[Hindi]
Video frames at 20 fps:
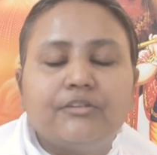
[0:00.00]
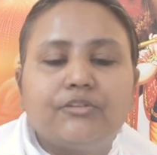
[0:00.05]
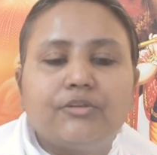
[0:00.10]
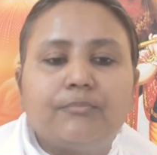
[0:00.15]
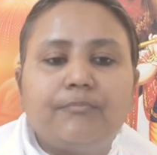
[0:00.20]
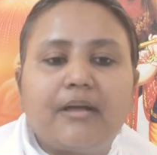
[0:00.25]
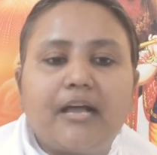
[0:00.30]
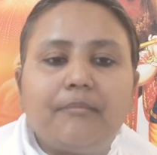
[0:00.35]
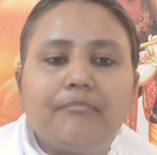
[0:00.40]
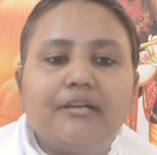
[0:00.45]
तो
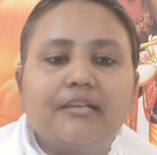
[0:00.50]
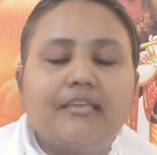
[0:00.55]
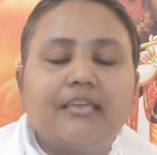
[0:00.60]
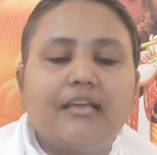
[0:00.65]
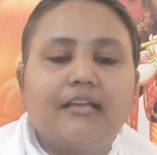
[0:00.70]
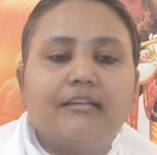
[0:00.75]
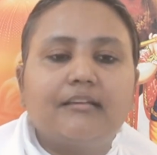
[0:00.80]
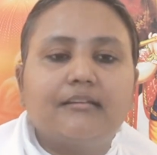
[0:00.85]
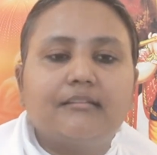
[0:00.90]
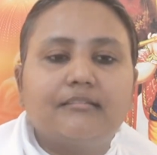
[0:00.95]
बाबा
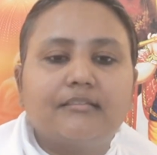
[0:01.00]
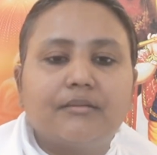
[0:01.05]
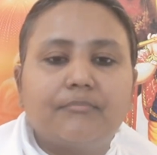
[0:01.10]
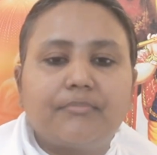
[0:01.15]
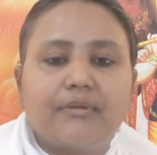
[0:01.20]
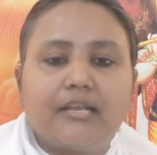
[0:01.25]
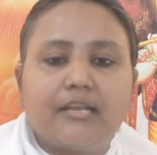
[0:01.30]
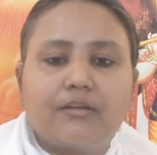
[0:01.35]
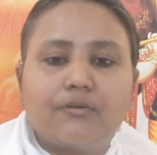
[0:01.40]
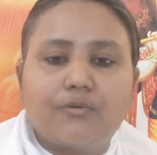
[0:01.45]
क्या करते हैं
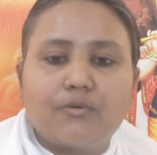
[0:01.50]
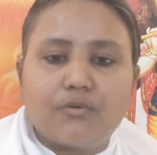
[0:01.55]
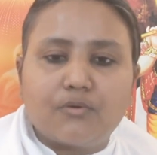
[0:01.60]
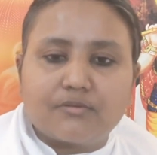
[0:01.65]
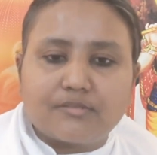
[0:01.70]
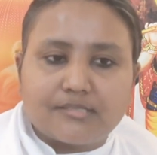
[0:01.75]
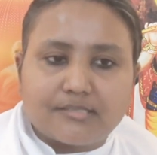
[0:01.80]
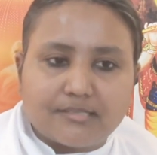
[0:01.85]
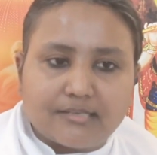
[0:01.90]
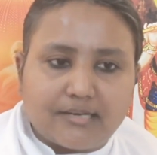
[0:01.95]
पहले
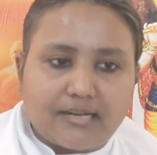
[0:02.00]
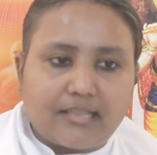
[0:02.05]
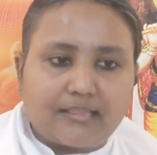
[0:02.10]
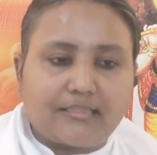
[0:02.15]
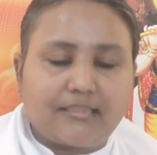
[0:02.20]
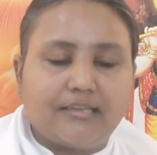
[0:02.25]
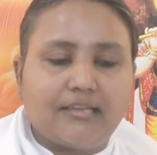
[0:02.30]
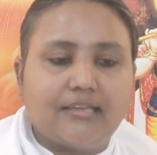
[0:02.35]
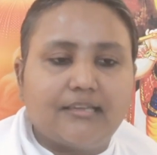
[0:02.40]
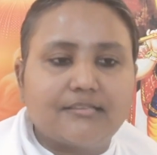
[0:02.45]
कोर्स
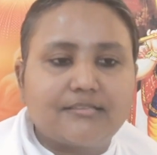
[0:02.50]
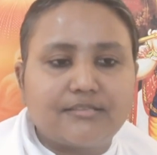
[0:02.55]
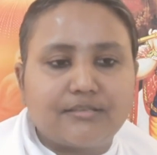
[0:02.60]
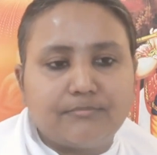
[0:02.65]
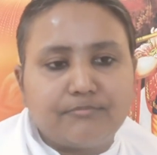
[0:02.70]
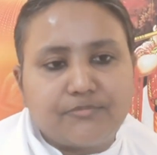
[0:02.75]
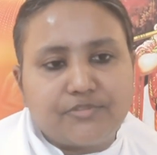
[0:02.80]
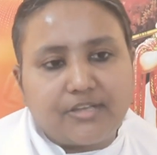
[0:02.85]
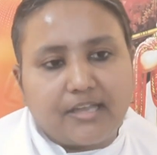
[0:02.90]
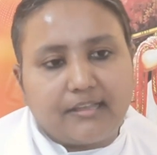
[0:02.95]
कराते हैं
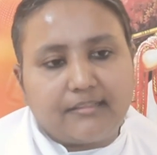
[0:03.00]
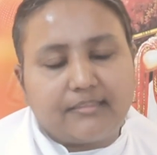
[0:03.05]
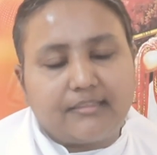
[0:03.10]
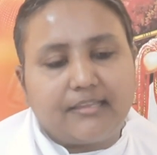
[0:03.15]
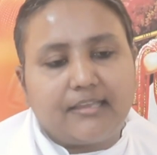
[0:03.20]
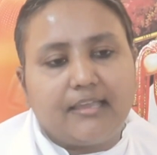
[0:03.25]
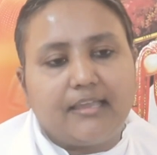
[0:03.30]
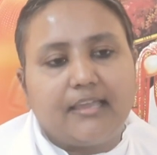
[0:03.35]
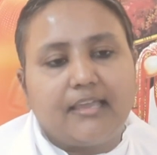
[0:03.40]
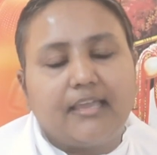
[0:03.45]

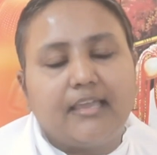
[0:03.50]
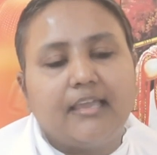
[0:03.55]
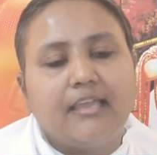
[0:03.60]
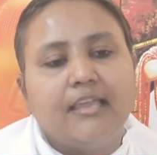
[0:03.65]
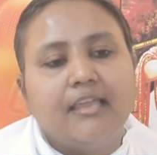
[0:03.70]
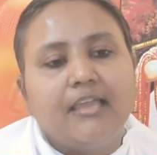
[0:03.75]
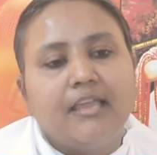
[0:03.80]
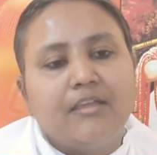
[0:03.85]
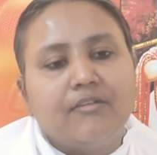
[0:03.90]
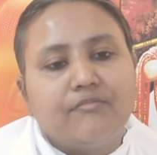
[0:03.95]
समझाते हैं
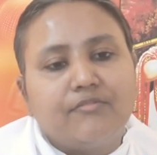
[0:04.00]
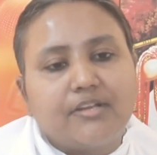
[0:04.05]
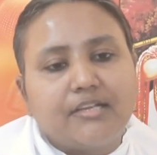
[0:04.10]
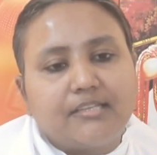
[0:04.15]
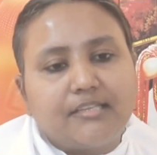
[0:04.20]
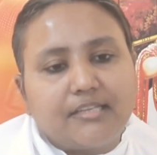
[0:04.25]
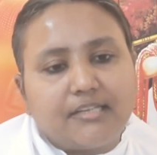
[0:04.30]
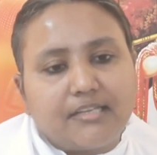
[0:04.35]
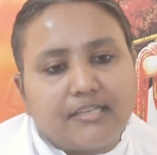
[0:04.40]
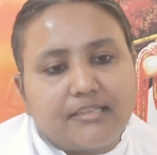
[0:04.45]

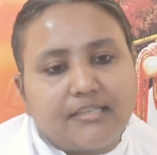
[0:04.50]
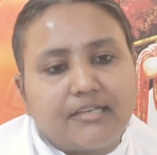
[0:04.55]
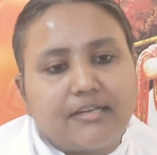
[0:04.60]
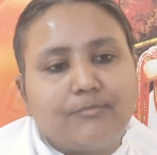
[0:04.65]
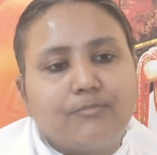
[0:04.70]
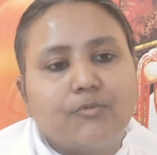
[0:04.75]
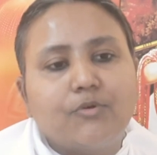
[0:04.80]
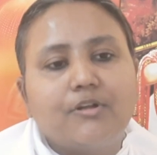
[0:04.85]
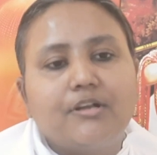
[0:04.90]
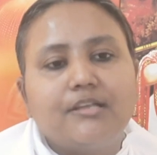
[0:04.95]
फिर धीरे धीरे
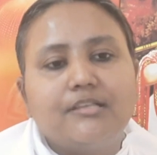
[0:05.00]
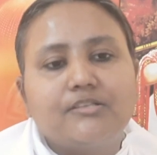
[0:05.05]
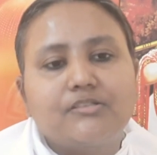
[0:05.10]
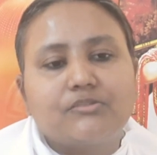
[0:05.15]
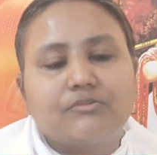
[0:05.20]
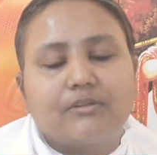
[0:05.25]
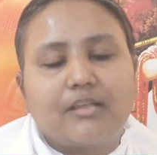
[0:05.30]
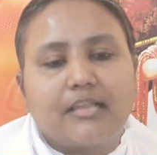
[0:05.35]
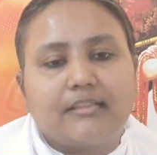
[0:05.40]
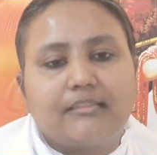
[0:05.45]
मुरली
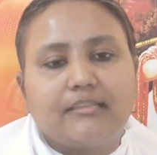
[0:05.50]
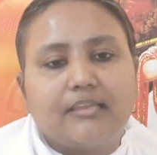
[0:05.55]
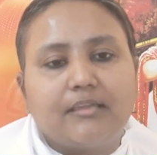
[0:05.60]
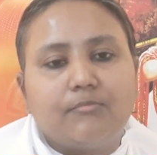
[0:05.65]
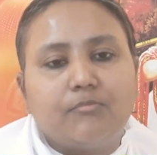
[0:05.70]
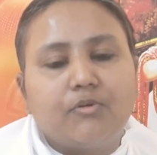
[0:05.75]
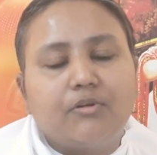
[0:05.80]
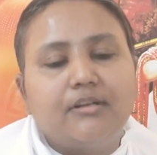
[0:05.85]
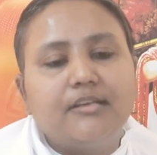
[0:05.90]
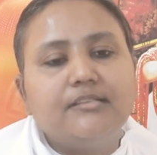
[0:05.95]
सुनाते हैं
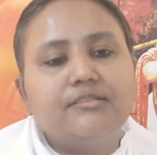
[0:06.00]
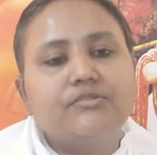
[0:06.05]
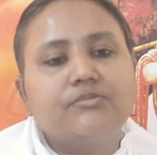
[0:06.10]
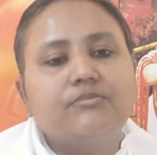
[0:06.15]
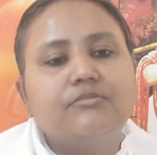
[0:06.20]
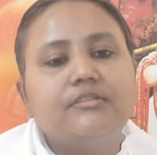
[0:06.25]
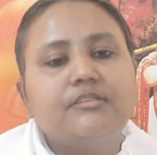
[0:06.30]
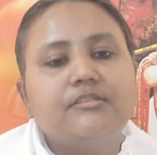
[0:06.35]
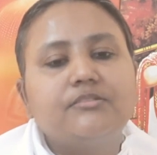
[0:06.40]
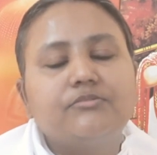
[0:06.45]
मुरली
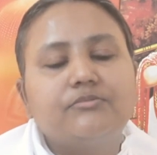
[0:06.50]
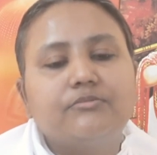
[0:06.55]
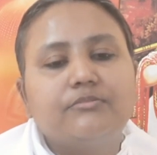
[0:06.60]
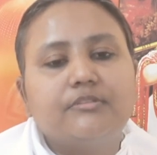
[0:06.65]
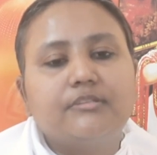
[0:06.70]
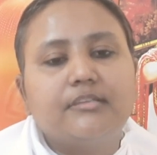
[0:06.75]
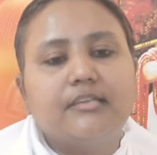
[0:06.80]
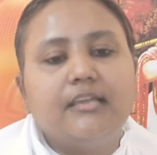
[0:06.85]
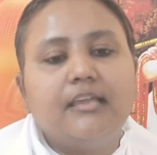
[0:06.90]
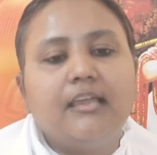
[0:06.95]
सुनते
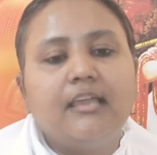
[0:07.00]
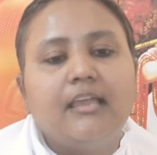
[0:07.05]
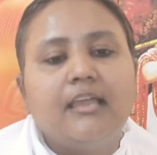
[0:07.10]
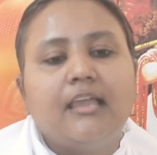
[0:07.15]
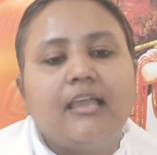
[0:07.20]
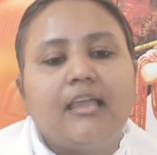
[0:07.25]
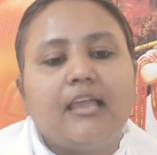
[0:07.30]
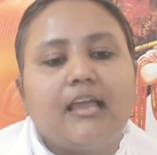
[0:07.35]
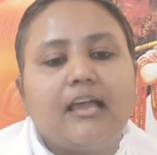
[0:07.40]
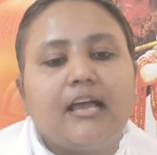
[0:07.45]
सुनते
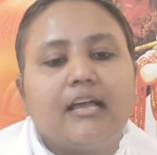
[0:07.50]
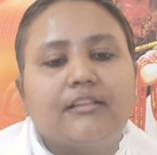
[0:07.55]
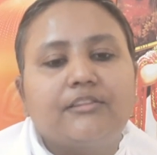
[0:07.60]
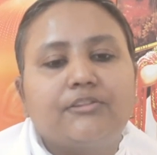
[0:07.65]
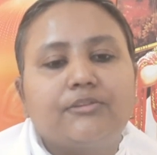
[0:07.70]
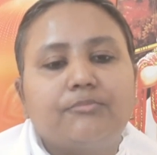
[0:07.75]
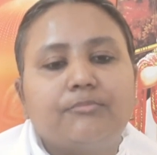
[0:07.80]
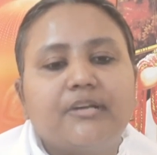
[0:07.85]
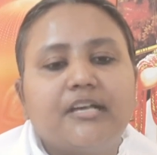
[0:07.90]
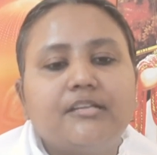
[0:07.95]

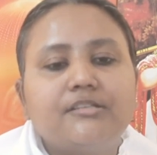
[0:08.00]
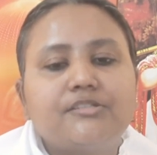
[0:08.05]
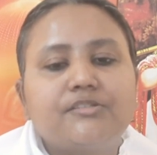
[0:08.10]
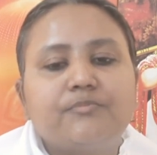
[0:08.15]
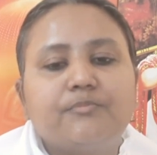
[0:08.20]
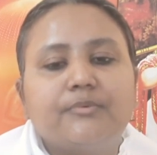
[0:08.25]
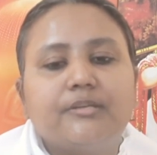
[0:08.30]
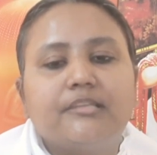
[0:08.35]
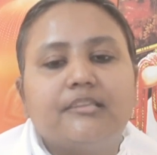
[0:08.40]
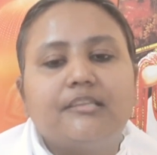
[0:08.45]
आत्मा
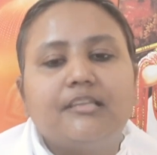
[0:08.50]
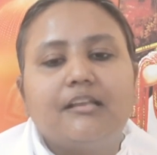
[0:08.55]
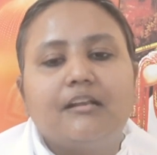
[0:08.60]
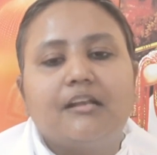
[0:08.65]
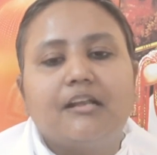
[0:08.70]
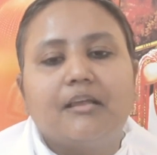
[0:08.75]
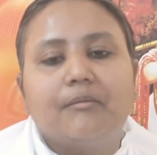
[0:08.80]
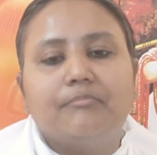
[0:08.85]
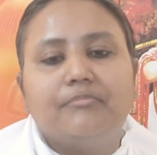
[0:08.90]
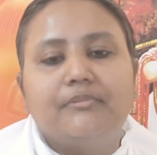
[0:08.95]
स्मृति
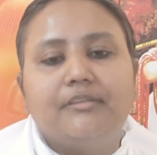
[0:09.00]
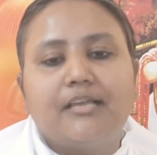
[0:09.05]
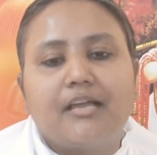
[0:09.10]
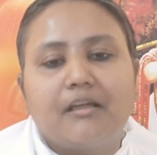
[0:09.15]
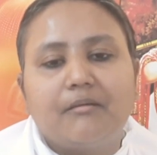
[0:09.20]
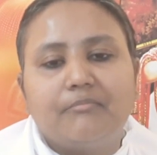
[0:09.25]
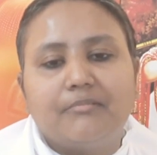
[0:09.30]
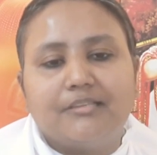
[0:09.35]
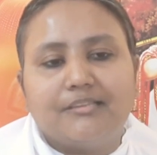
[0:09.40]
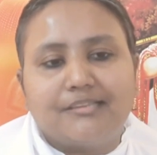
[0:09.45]

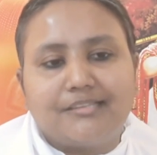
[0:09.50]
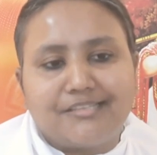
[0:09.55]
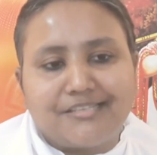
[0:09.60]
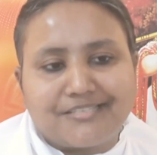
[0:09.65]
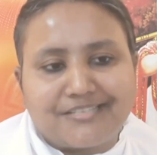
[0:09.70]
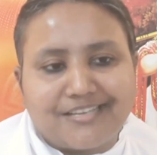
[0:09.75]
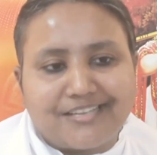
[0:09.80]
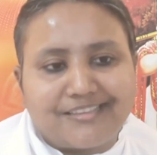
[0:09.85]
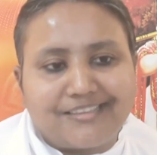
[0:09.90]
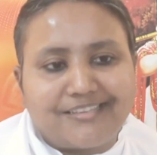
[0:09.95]
लब्धा बनती
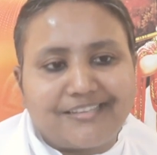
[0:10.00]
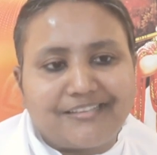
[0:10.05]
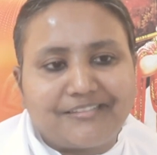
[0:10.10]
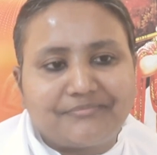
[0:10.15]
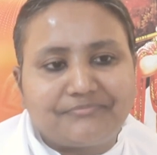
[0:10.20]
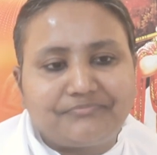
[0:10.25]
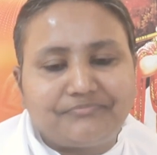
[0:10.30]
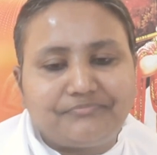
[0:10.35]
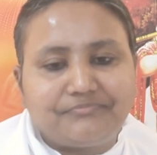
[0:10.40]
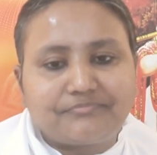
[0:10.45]
जाती है